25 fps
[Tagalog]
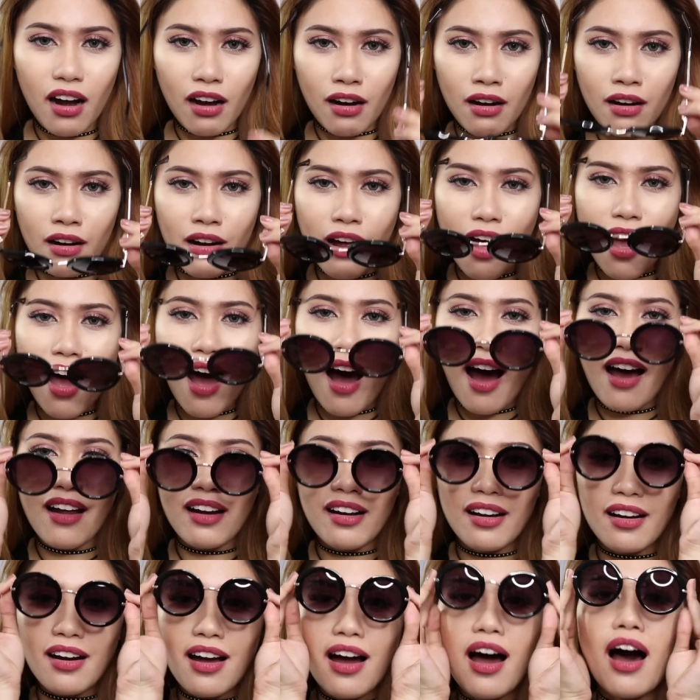
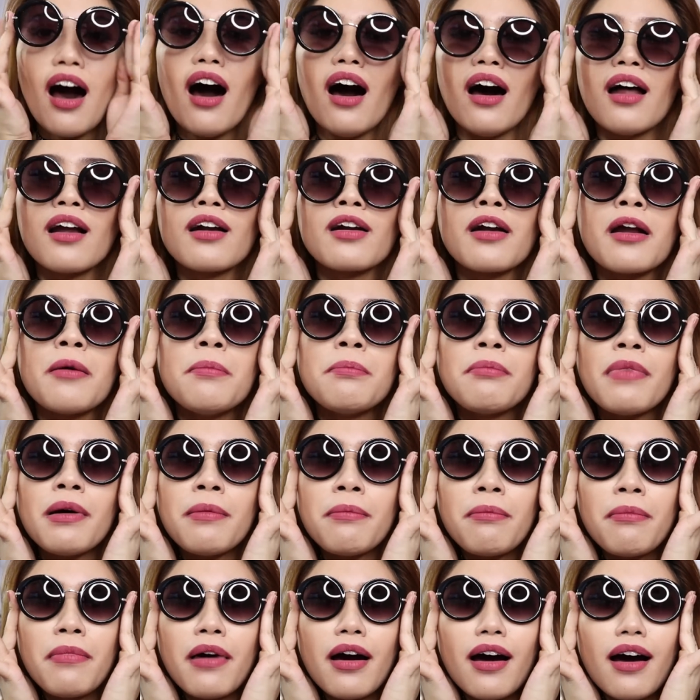Ra, ra, ra,
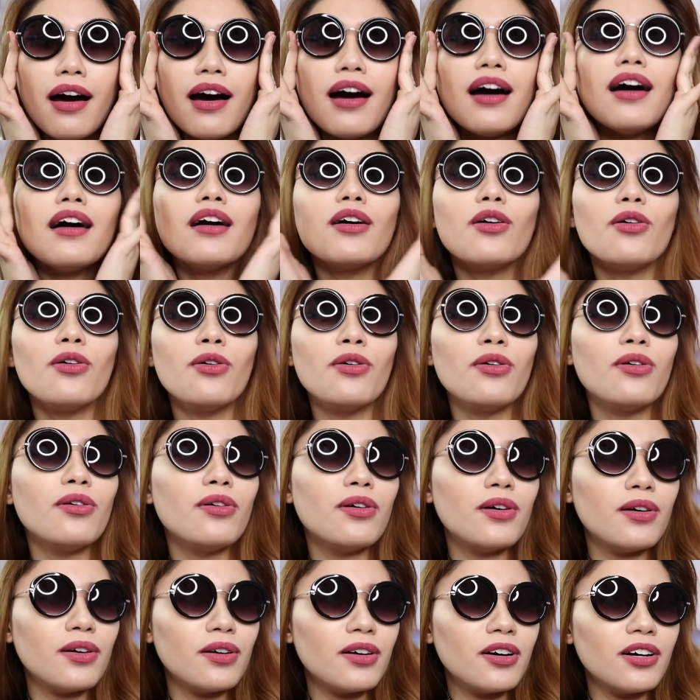mama.
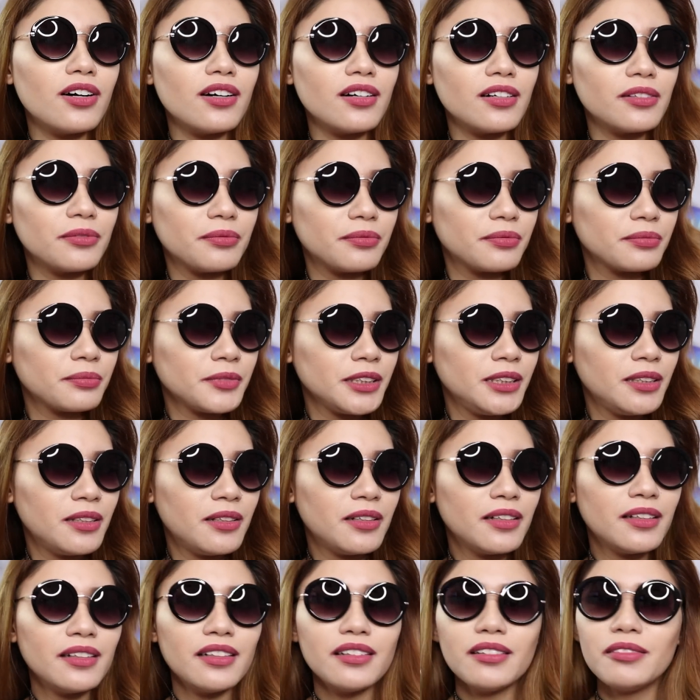Oh
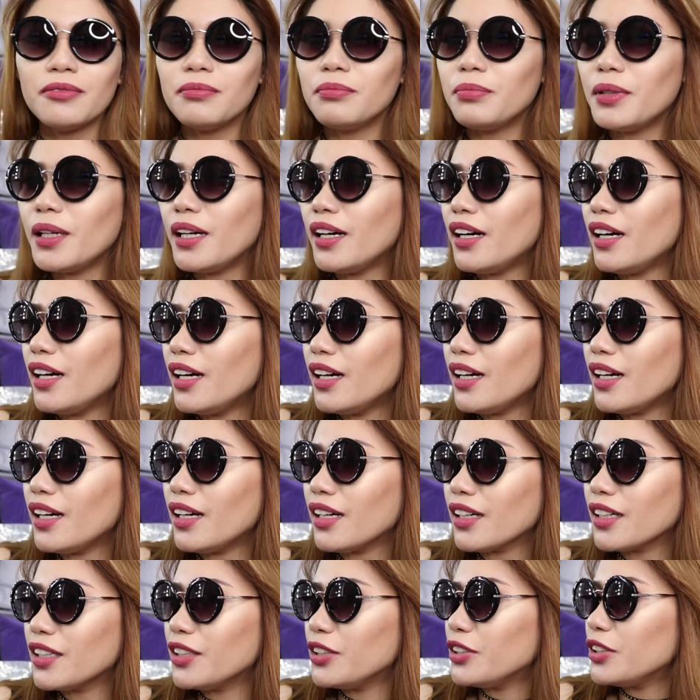
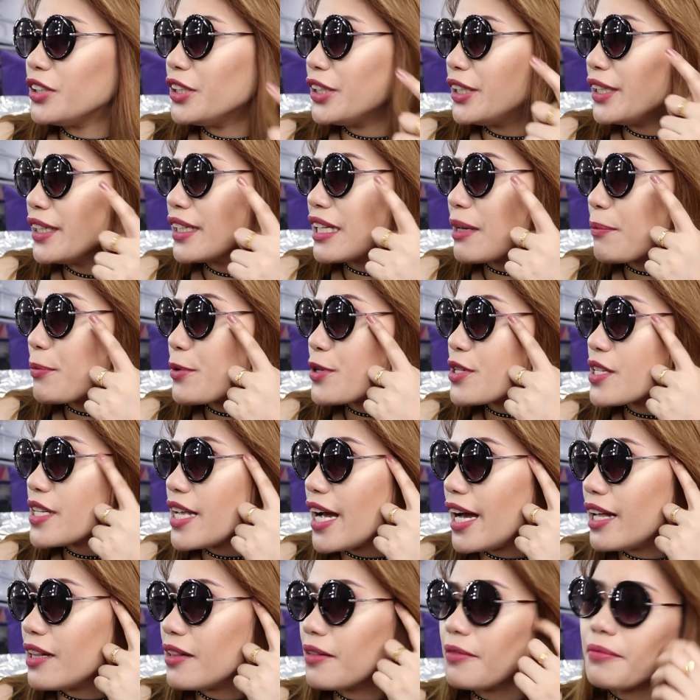partner. Tapos
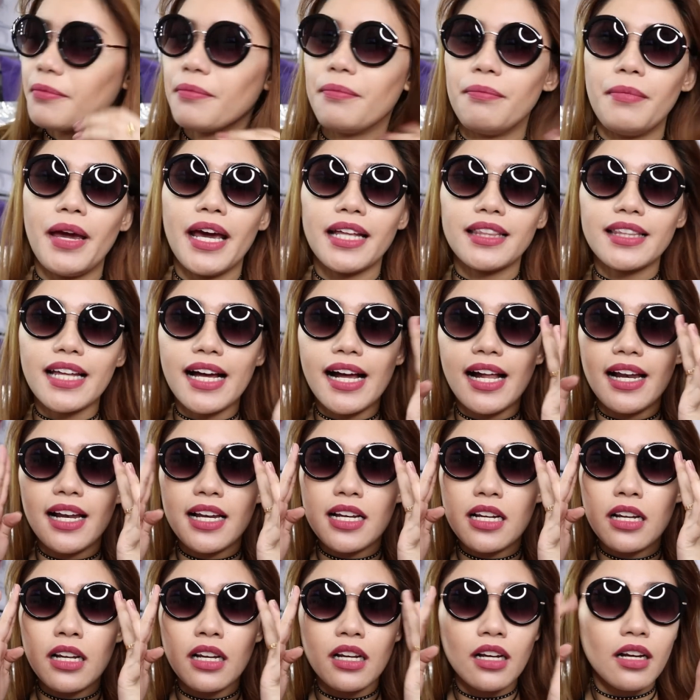yan,
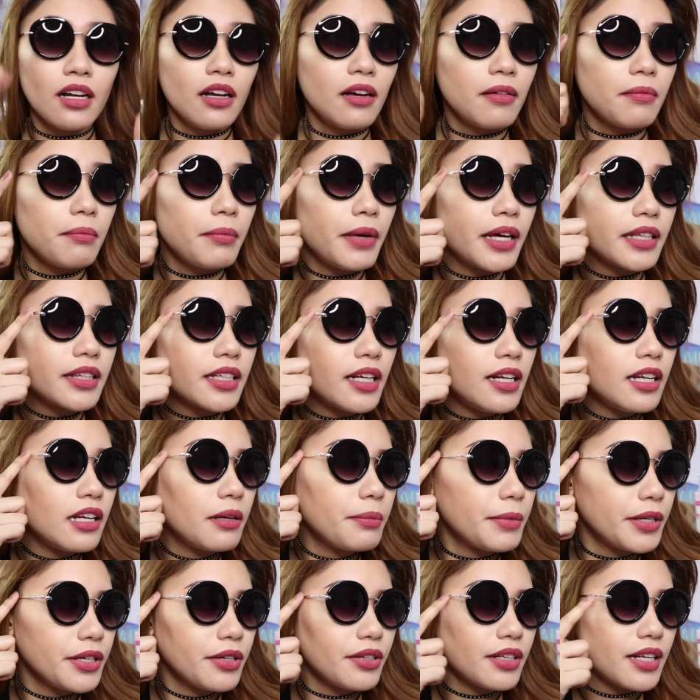metal. Metal
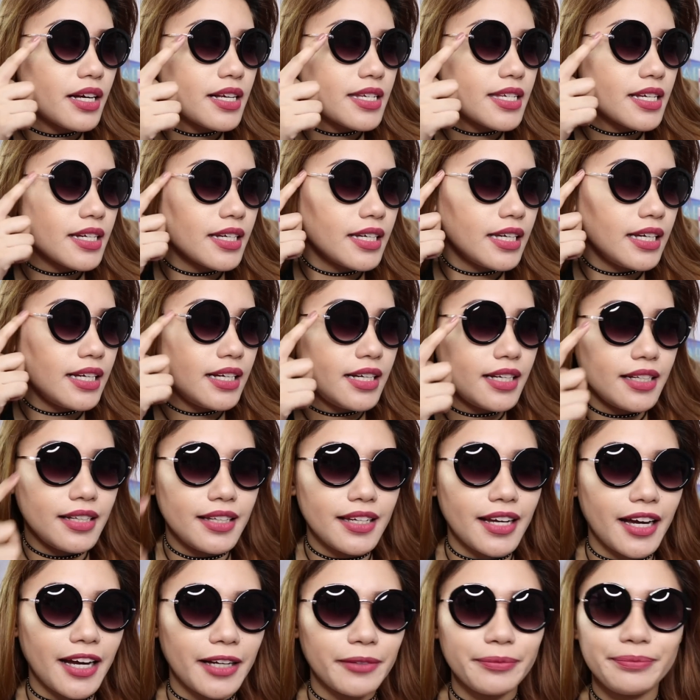naman yung nasa gilid
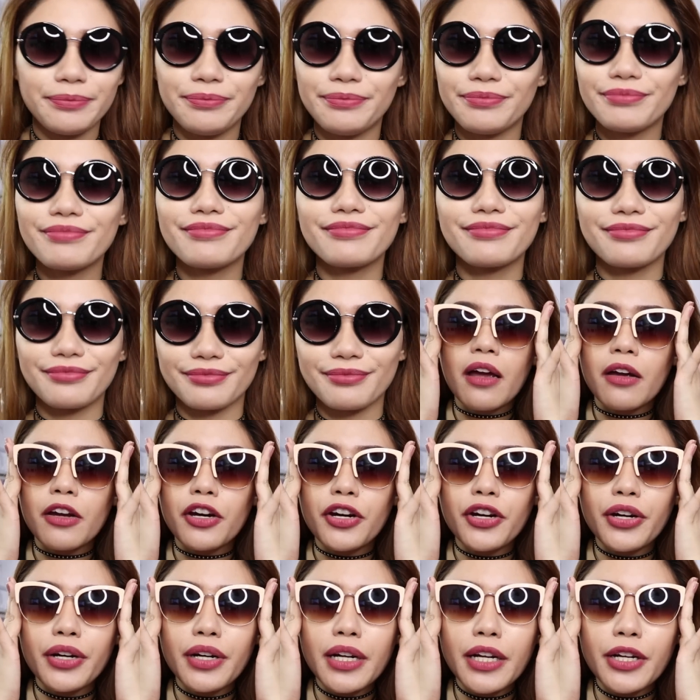niya.
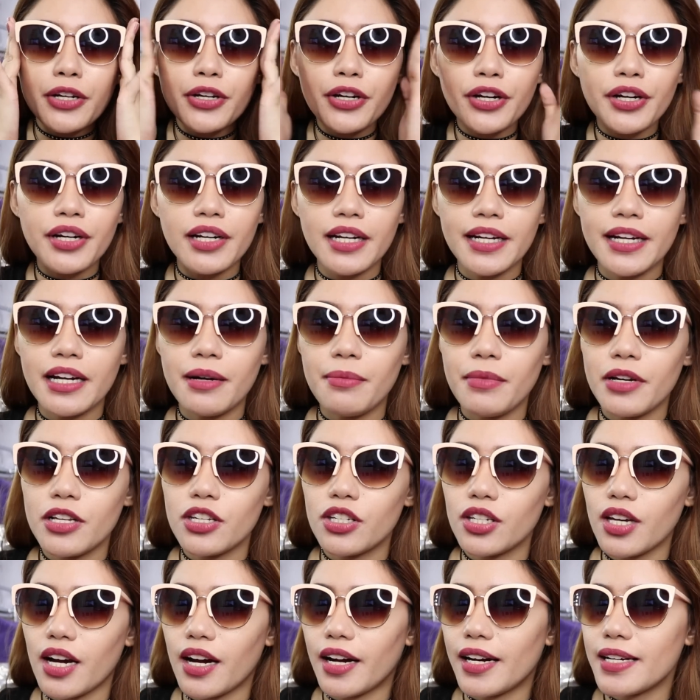Girly-girly naman
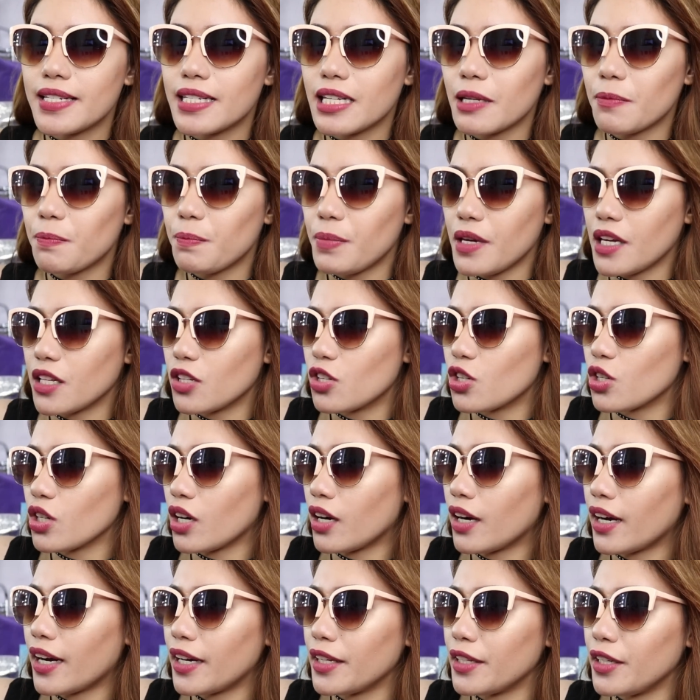siya kasi peach
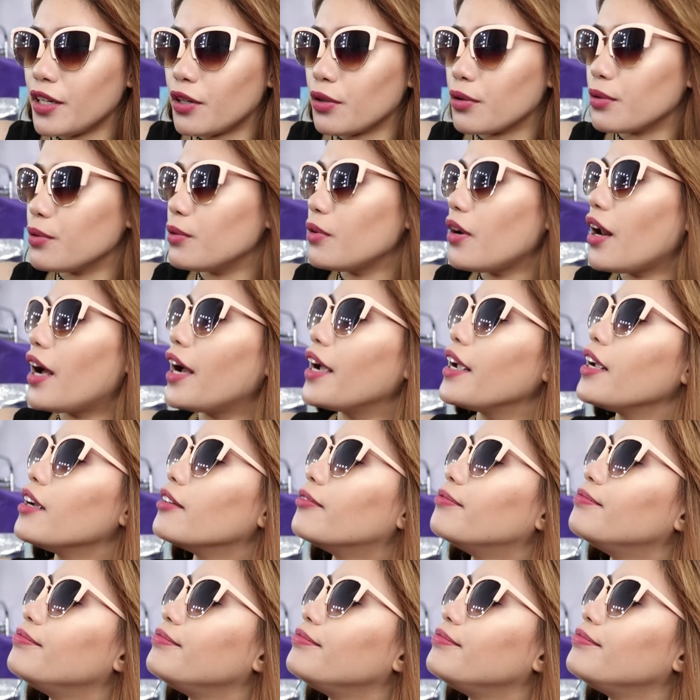ang kanyang kulay.